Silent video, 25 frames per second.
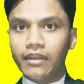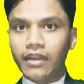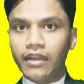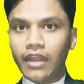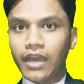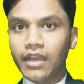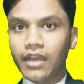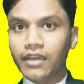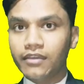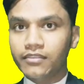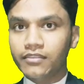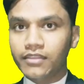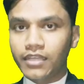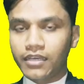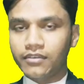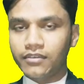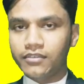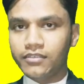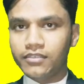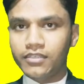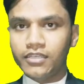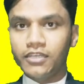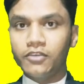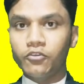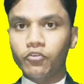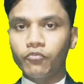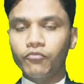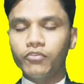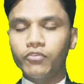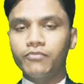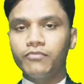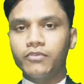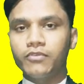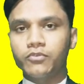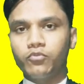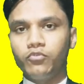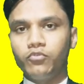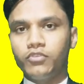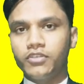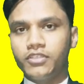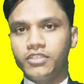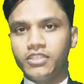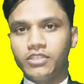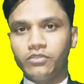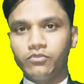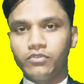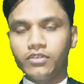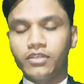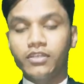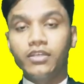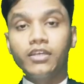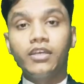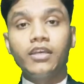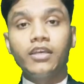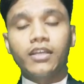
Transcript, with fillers: लाख तक के रुपए वसूल किए हुए